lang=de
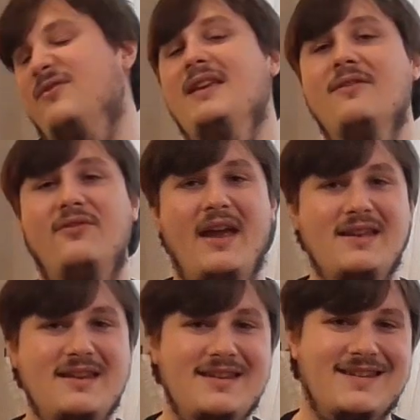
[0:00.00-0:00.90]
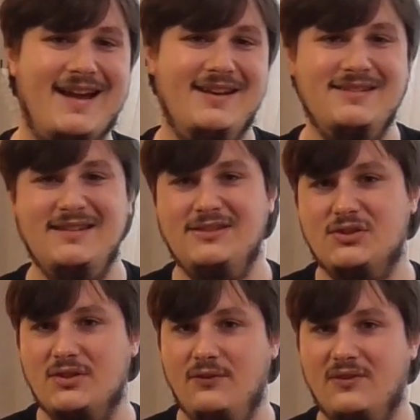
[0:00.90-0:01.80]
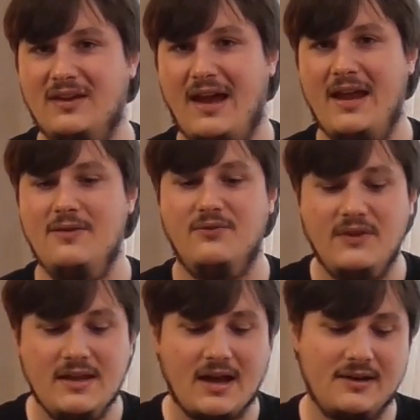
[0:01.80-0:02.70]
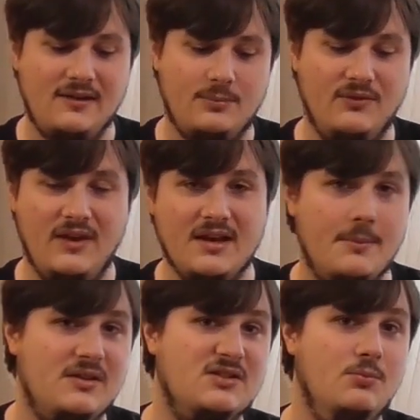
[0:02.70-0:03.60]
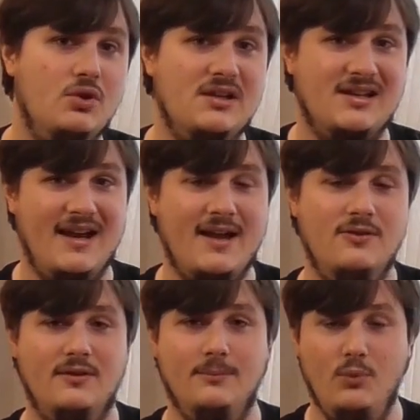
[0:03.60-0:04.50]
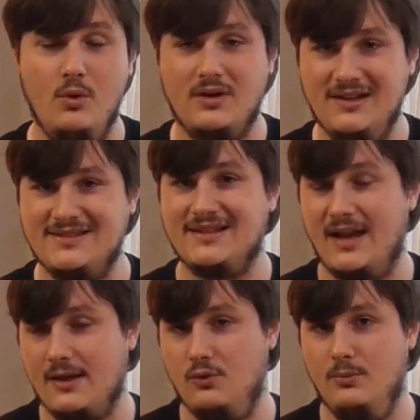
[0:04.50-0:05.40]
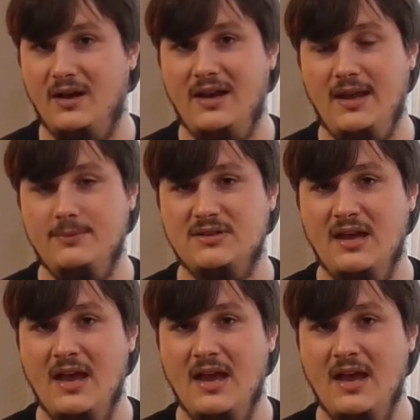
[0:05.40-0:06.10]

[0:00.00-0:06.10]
wie wendig kann dieses Schiff sein, wie kann ich es bewegen, damit es möglichst lange, äh, möglichst lange überlebt,